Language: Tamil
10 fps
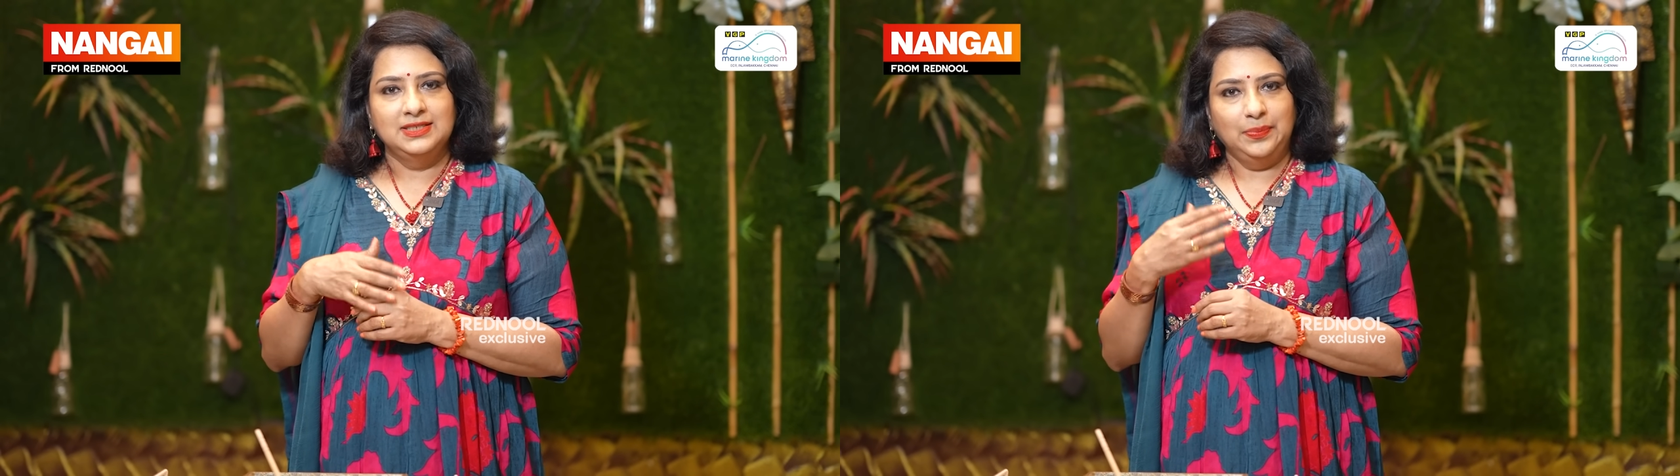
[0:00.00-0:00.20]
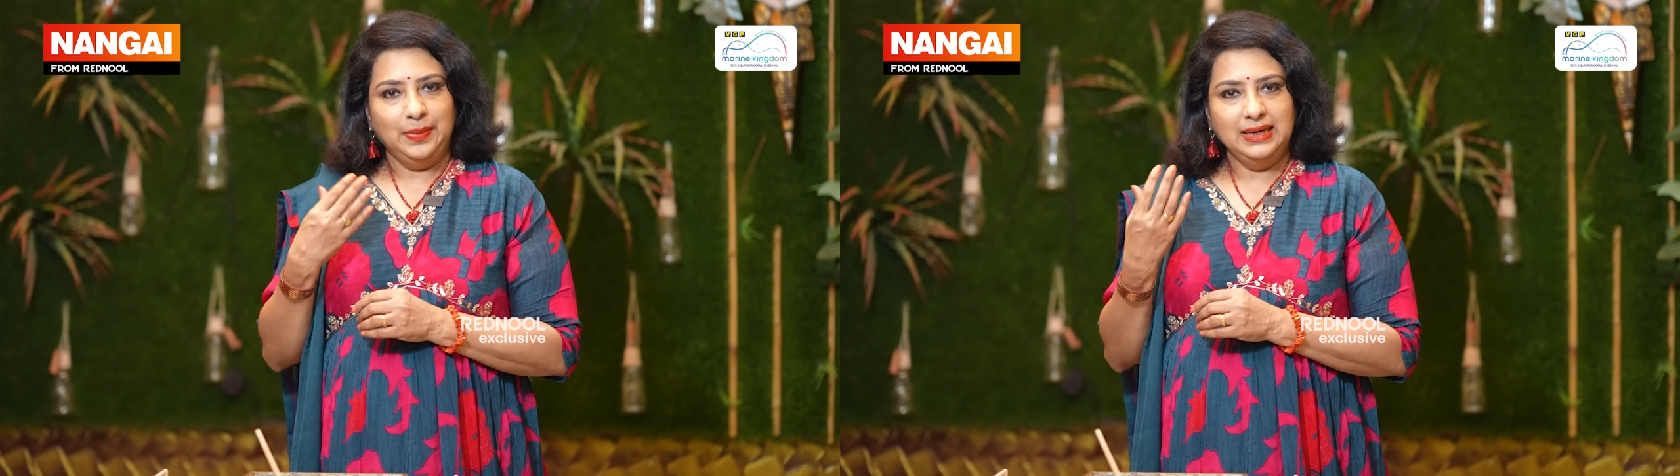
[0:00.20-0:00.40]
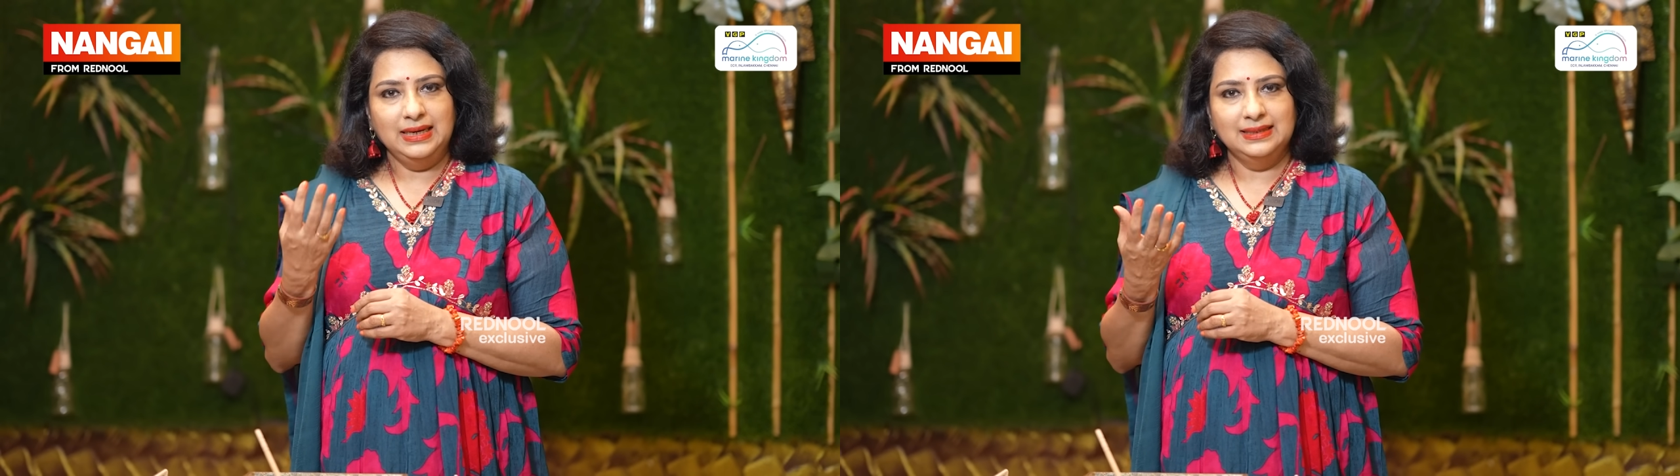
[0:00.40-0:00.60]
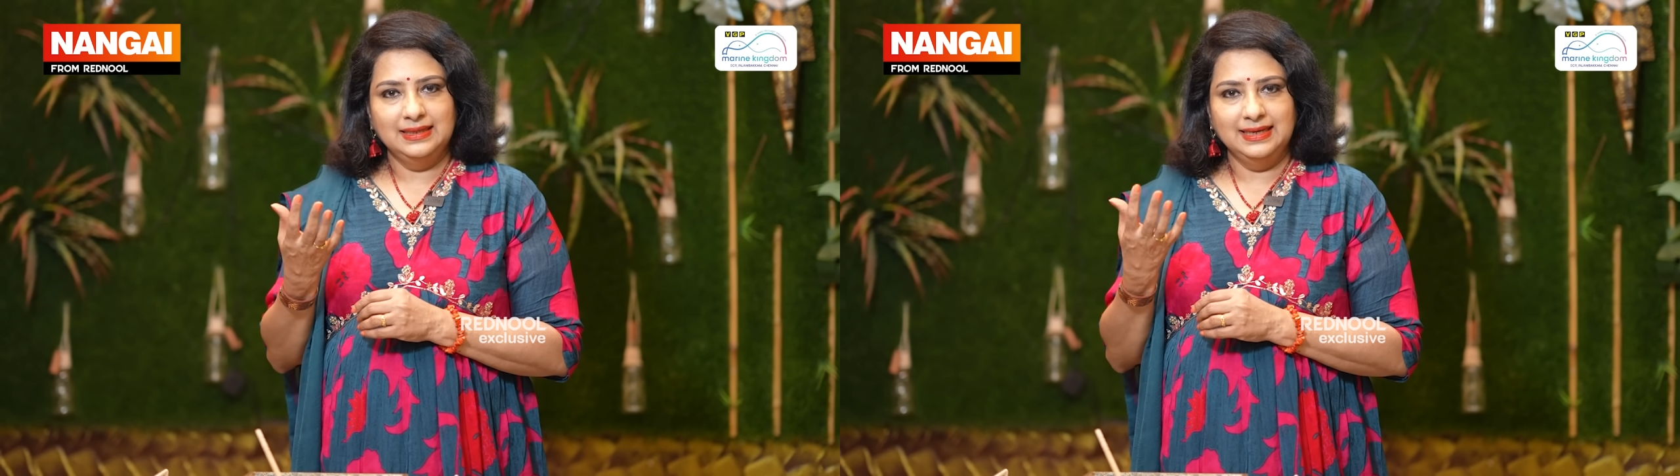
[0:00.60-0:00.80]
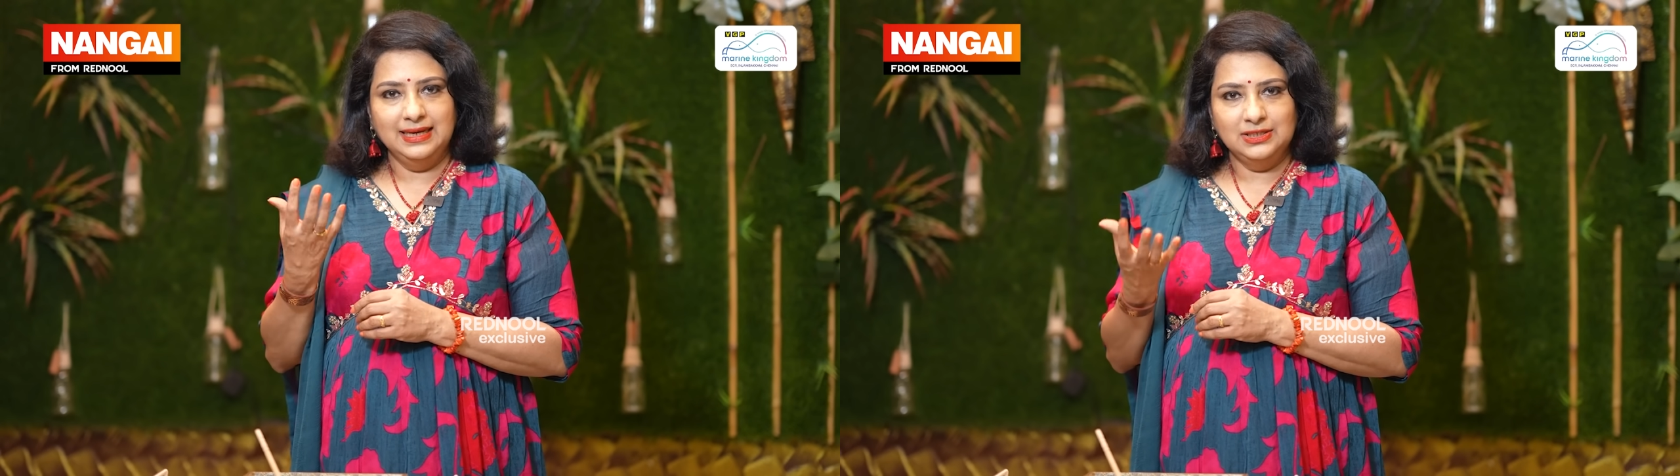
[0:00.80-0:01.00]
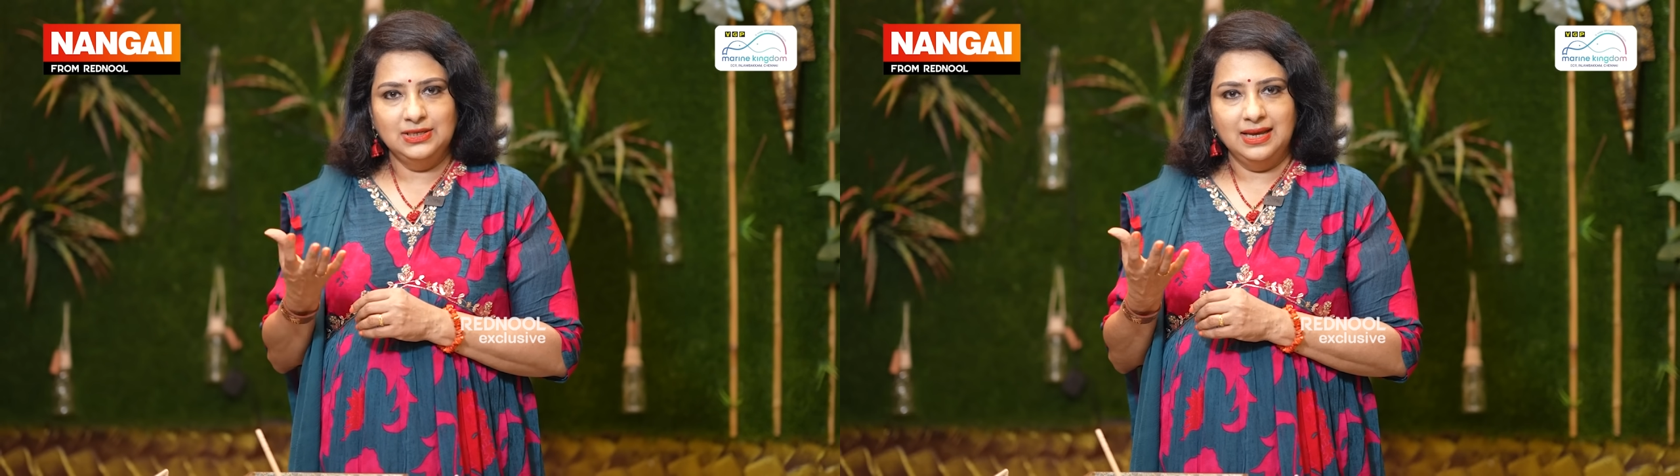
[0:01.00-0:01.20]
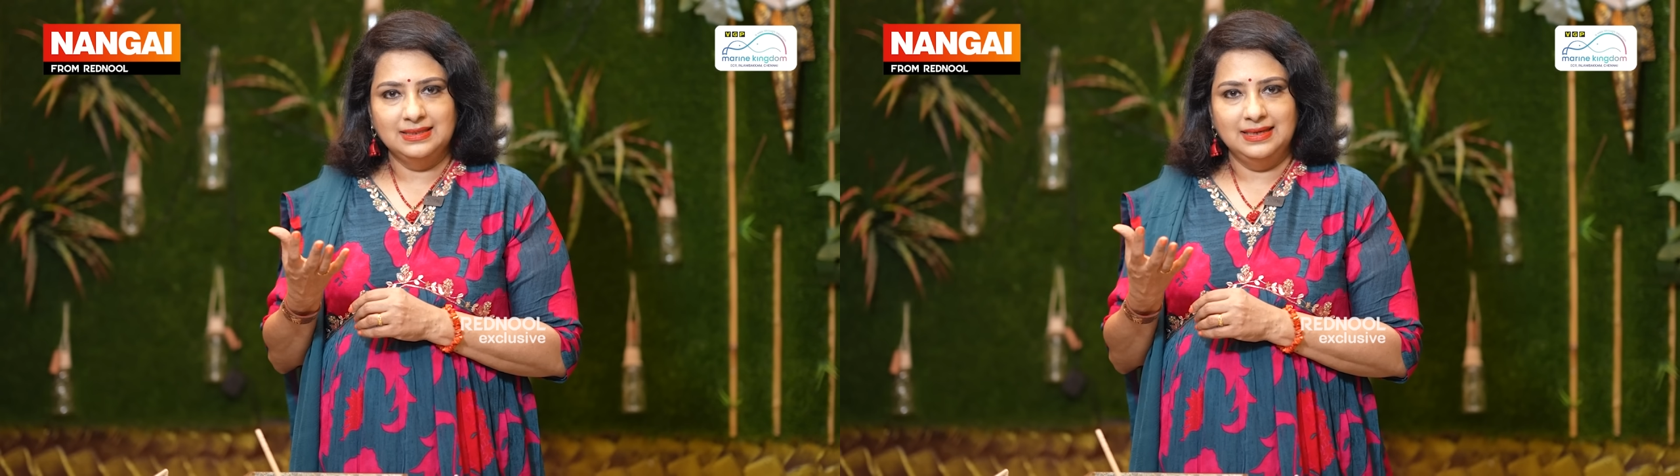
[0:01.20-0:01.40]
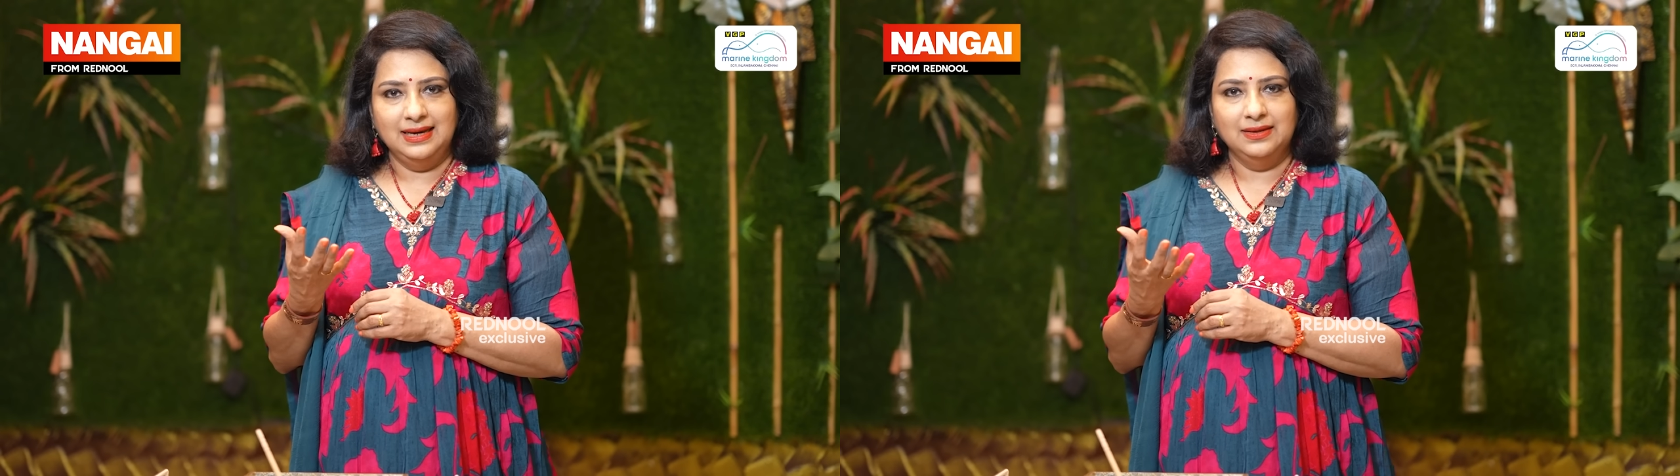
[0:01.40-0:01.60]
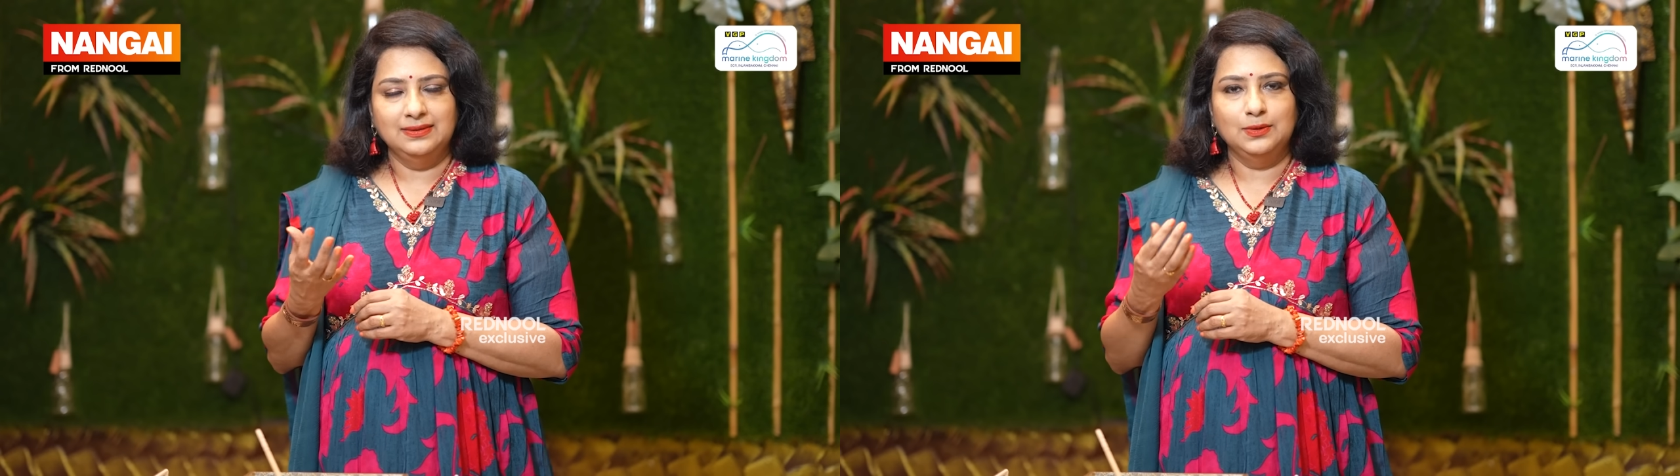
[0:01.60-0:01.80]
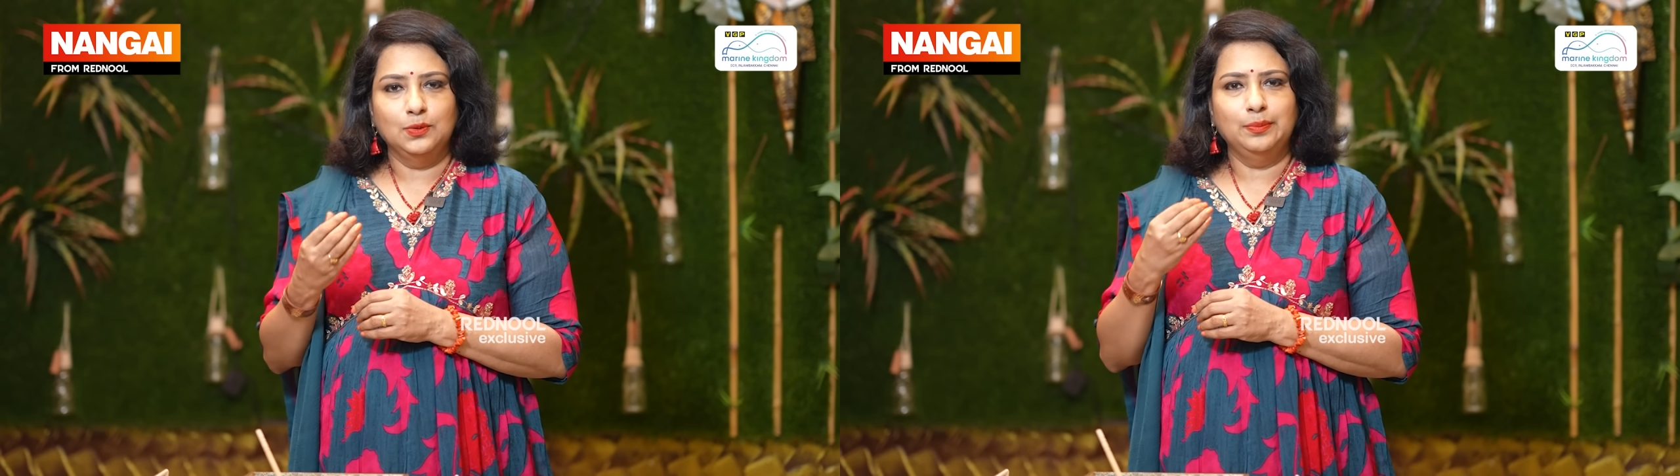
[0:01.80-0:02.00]
ஜப்பானில் இந்த கீஷாஸ் எல்லாம்
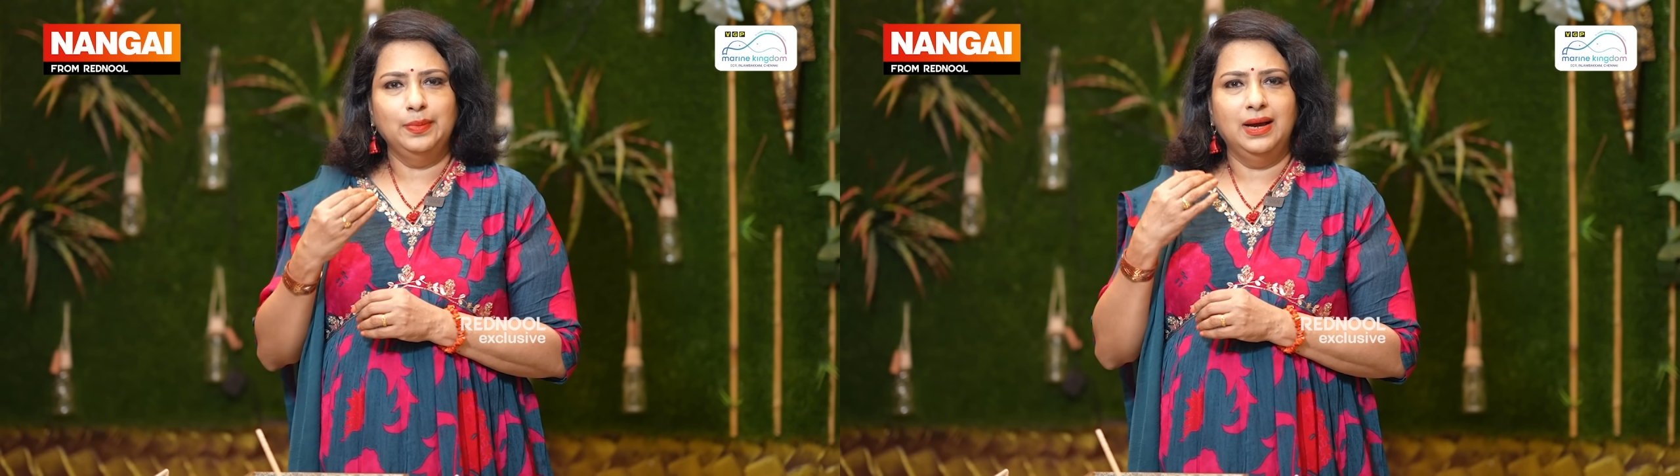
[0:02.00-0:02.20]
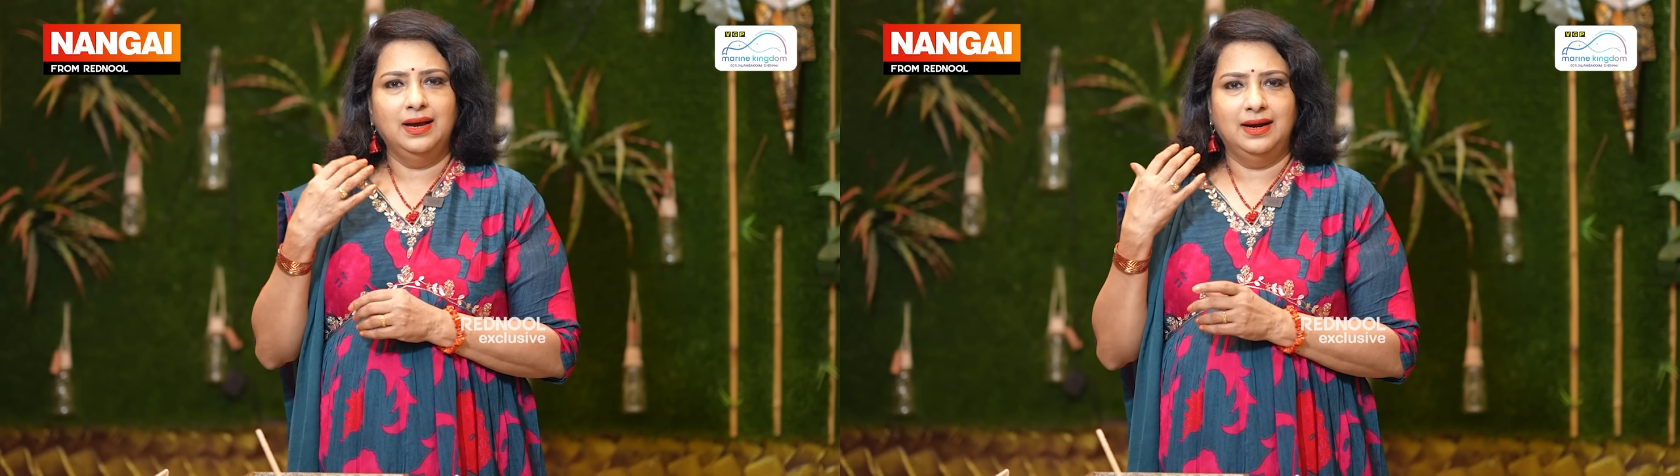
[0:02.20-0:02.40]
வந்து ரொம்ப